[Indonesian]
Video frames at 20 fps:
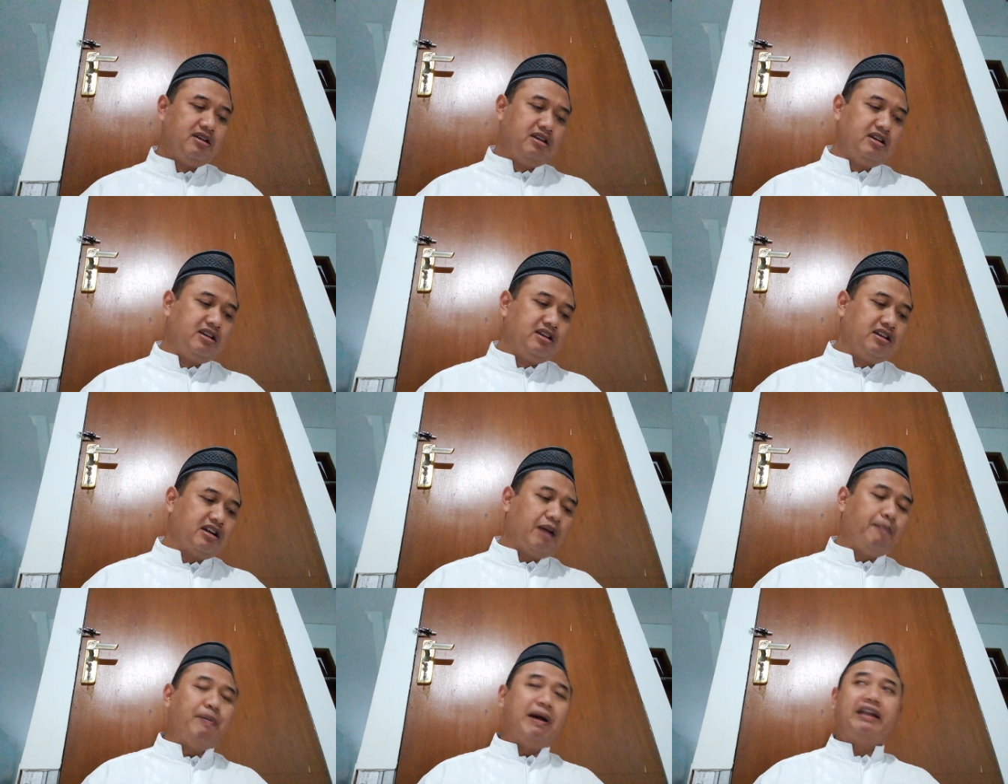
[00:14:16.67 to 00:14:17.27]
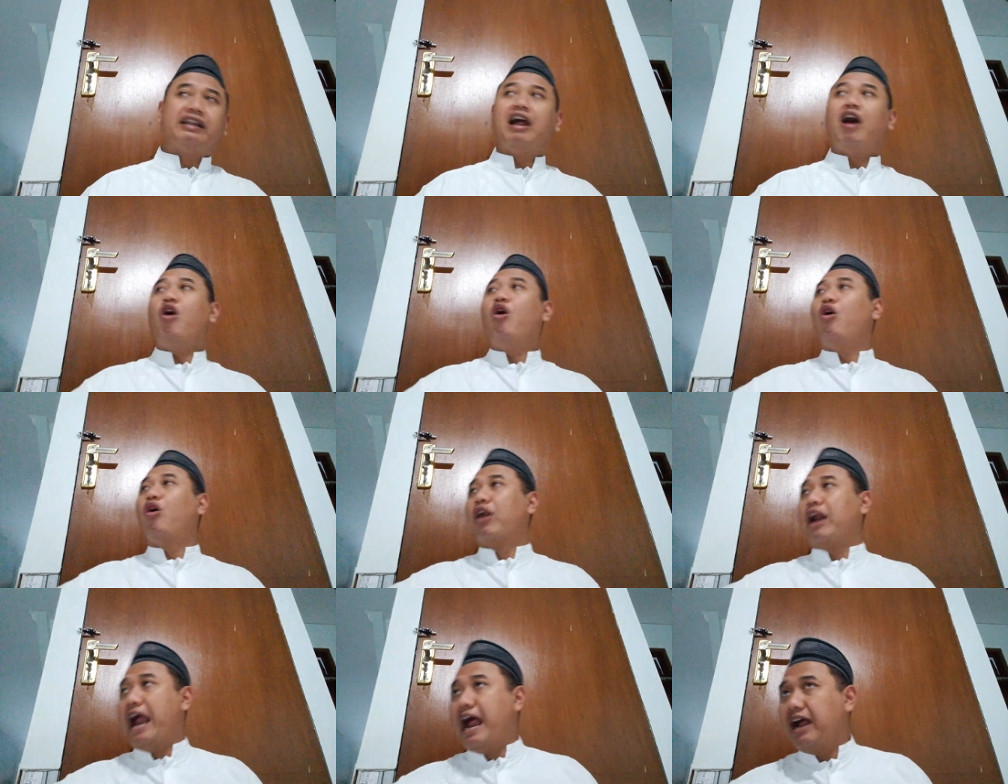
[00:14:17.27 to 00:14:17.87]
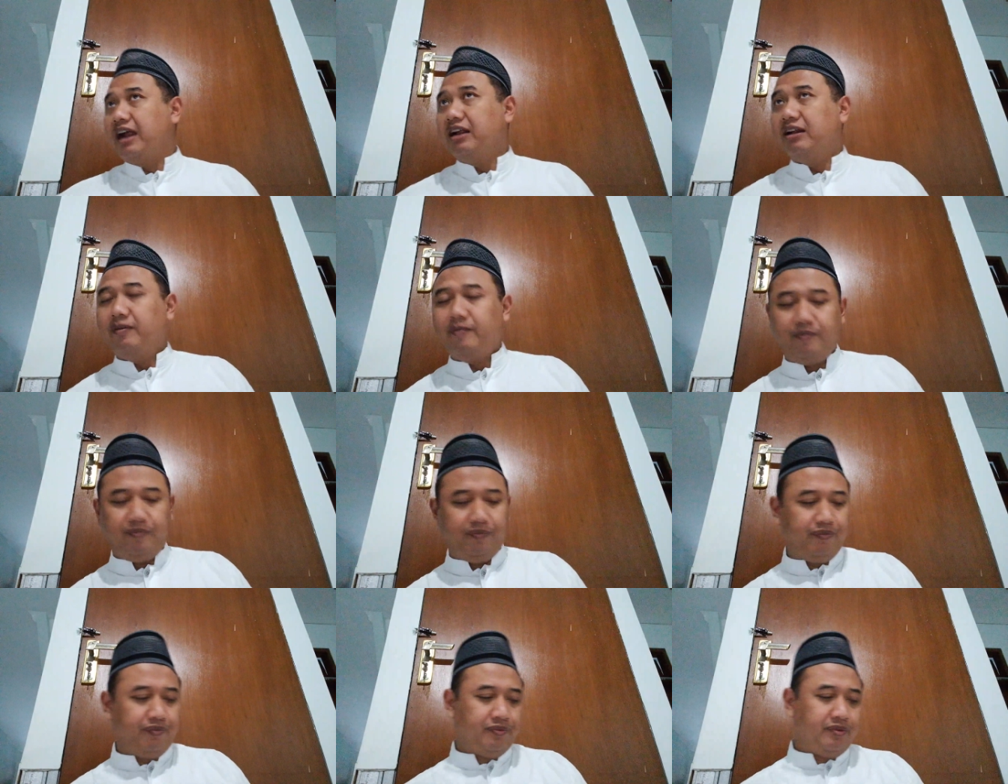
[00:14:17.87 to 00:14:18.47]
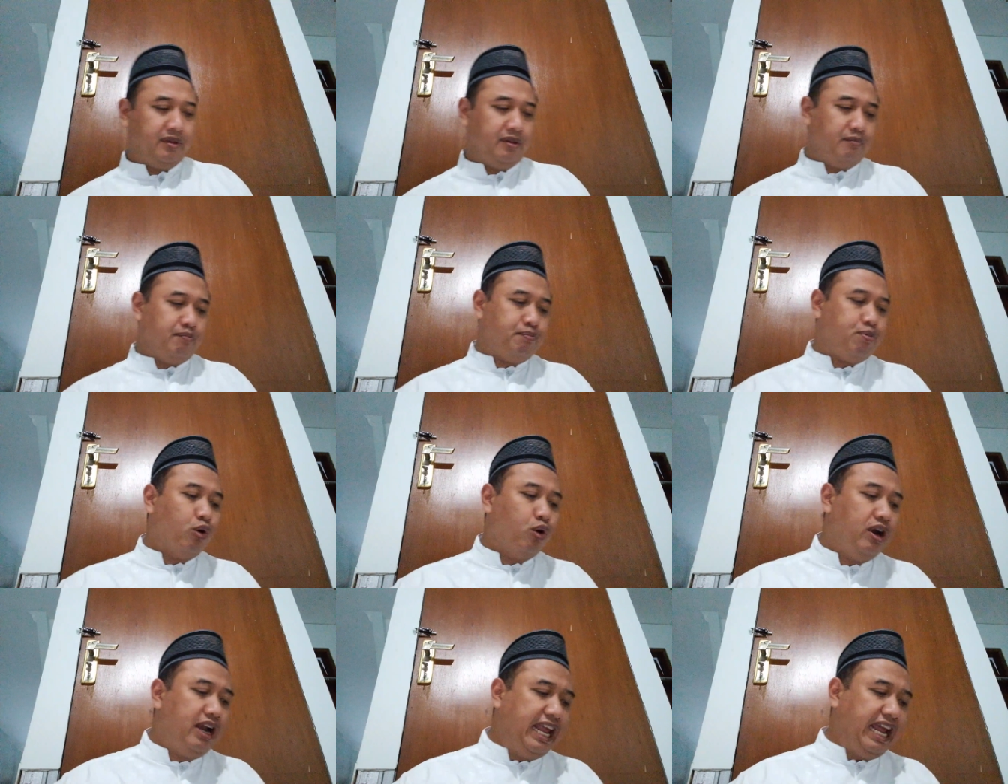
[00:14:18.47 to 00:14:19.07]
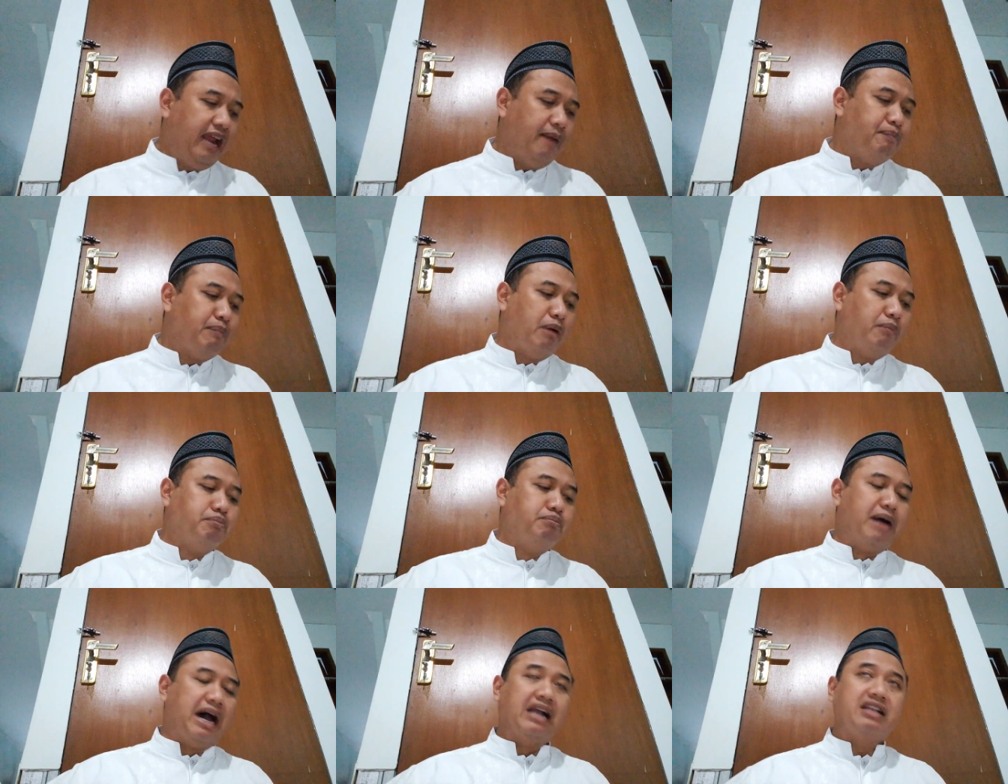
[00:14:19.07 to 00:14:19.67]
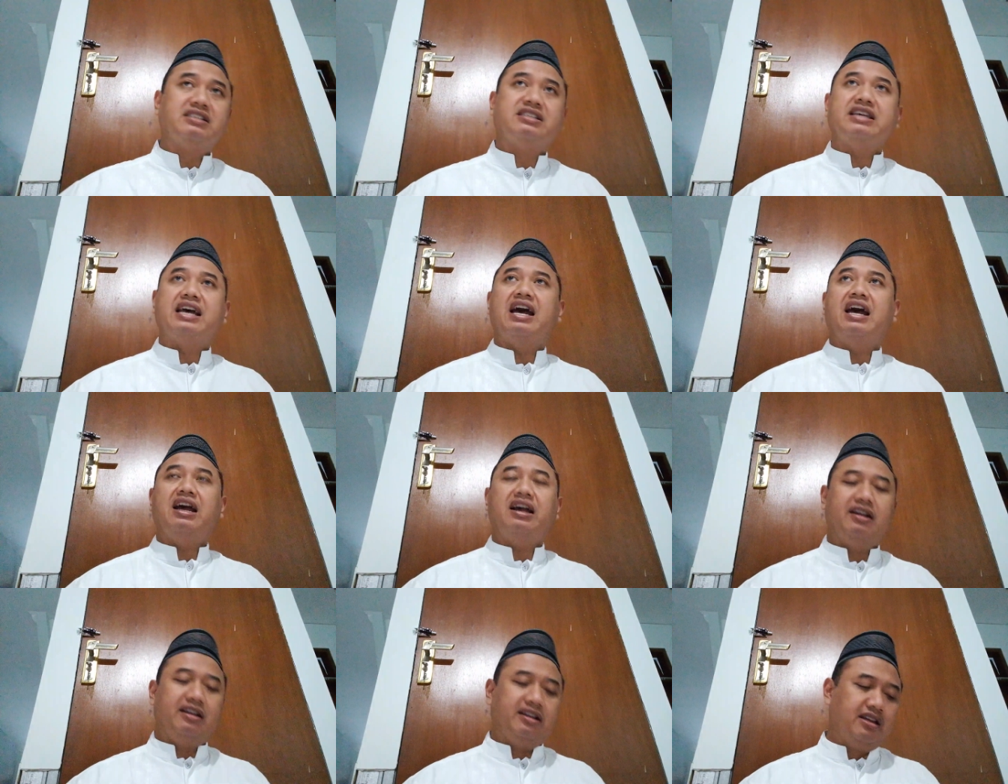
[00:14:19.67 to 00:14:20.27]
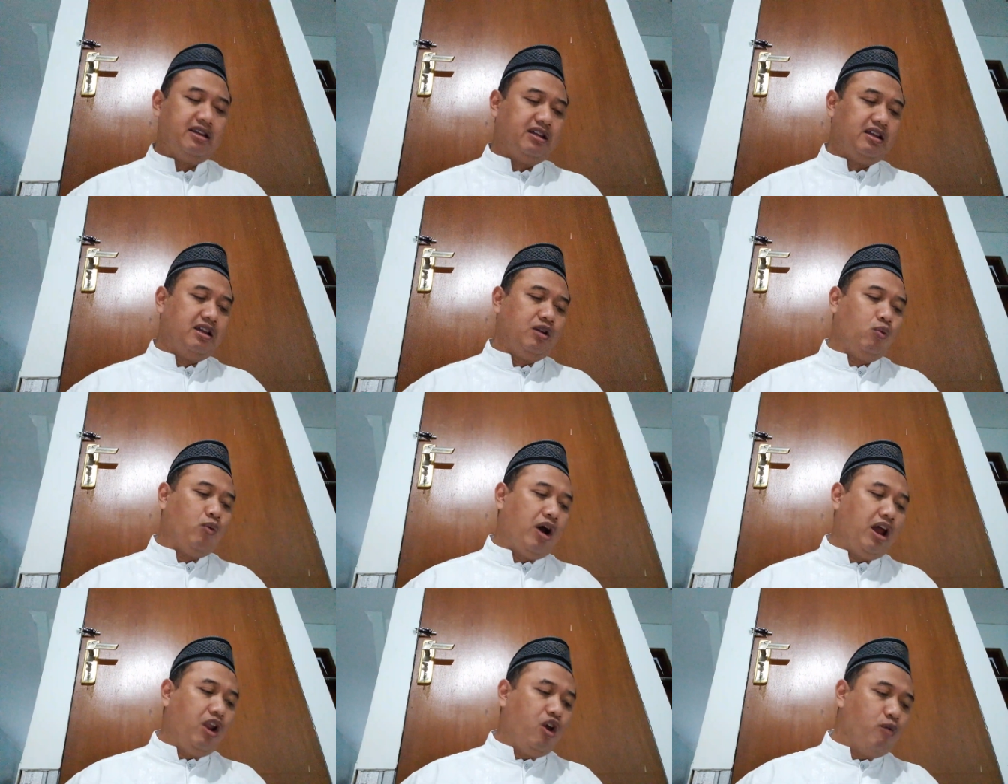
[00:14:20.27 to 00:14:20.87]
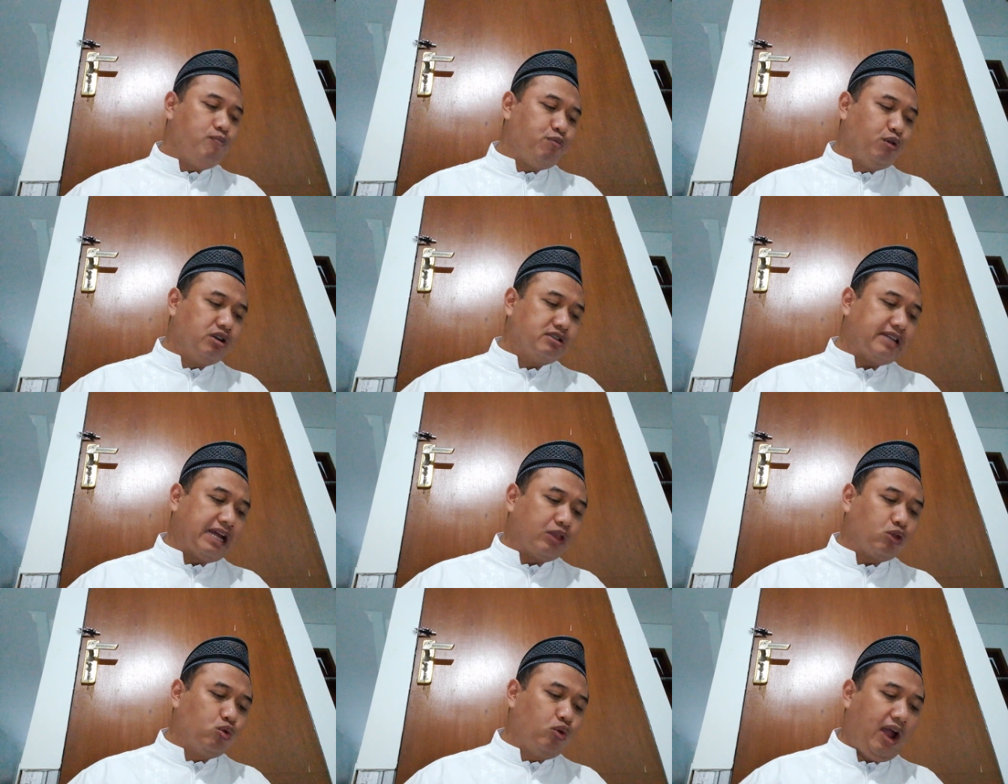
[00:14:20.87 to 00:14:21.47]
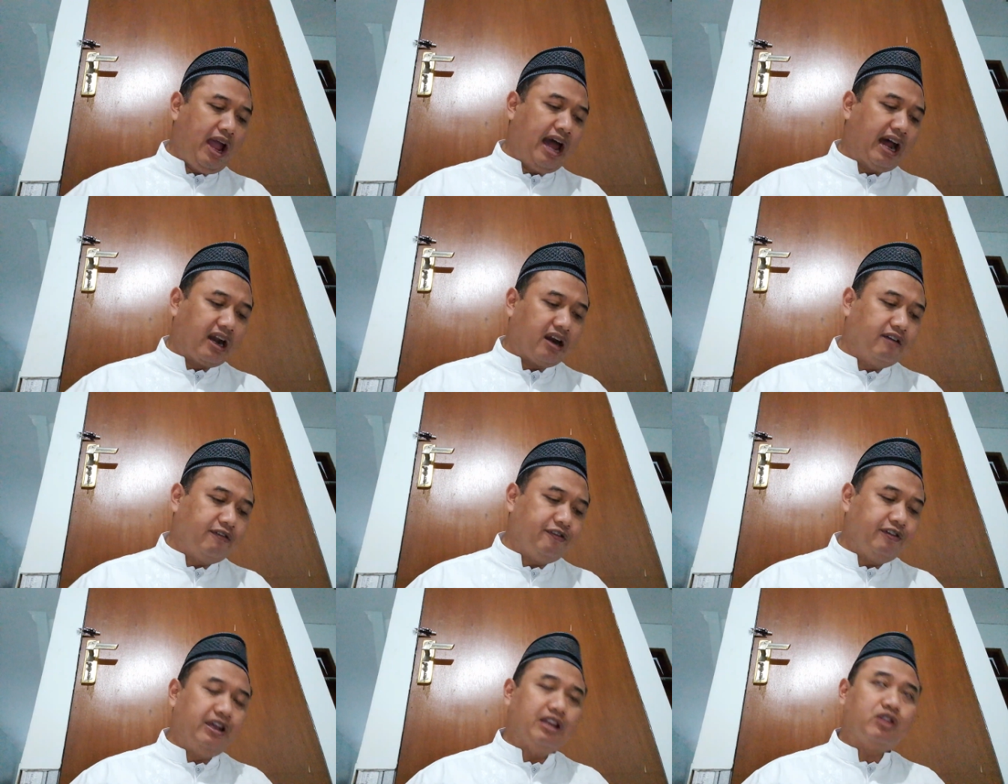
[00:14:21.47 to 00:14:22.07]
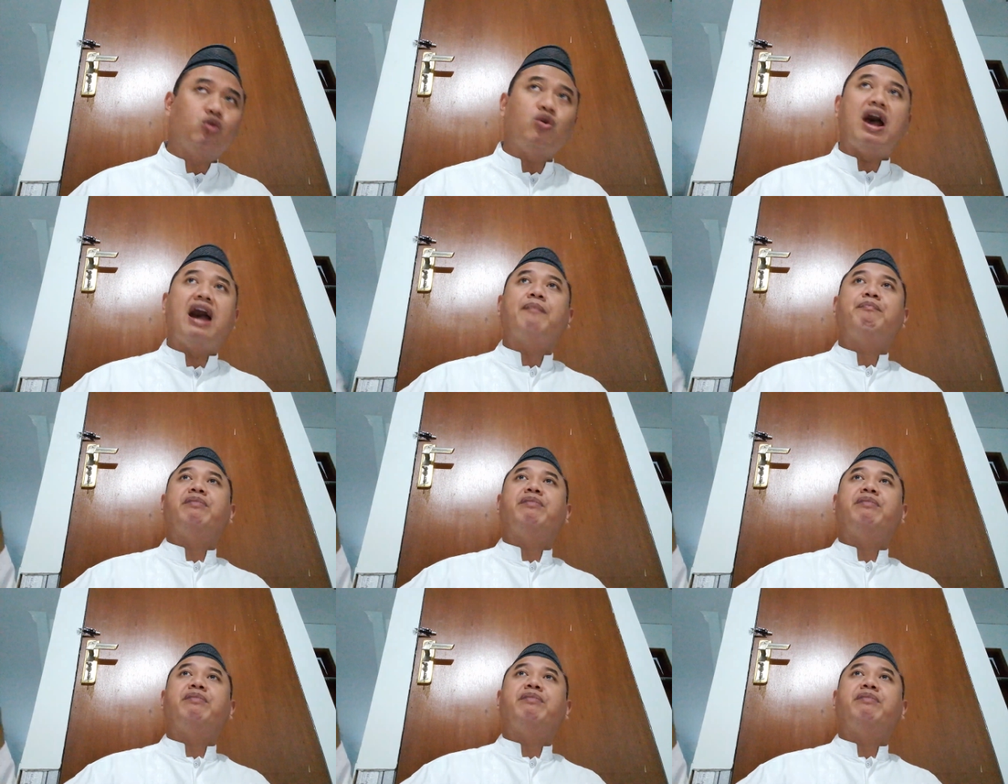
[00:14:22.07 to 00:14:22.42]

kepada orang boleh membaca walaupun satu harf itu apa yang